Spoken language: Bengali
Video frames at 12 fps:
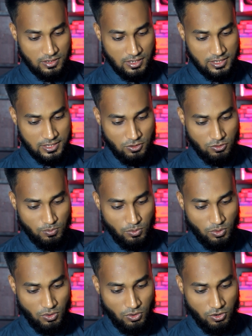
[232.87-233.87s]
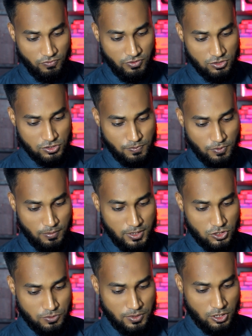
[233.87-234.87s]
এই যে দেখুন মোর ভিউজ ফ্রম
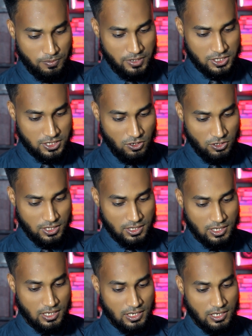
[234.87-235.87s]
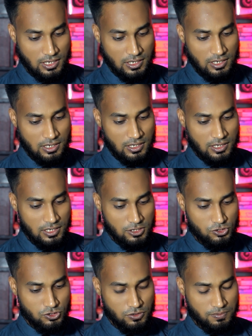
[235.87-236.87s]
ইউটিউব রিকমেন্ডেশন অর্থাৎ
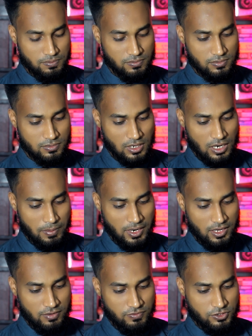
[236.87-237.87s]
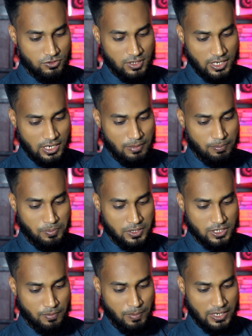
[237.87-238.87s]
ইউটিউব আমার এই ভিডিওটাকে
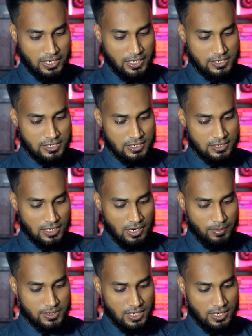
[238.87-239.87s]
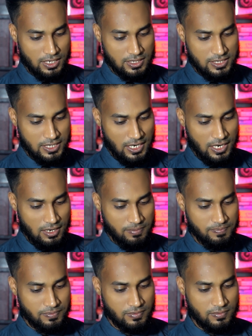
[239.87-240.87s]
ইমপ্রেশন পাঠিয়েছে যারা আমার চ্যানেলটিকে চিনে না
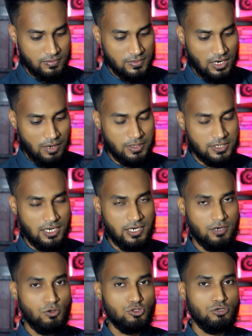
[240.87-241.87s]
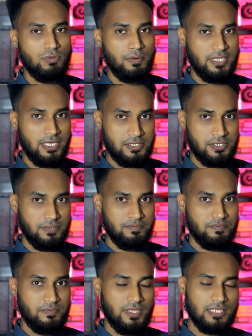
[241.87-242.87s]
যারা আমার চ্যানেলটিকে নতুনভাবে দেখছে
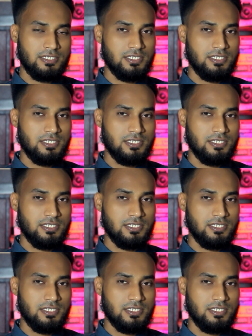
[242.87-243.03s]
তাদের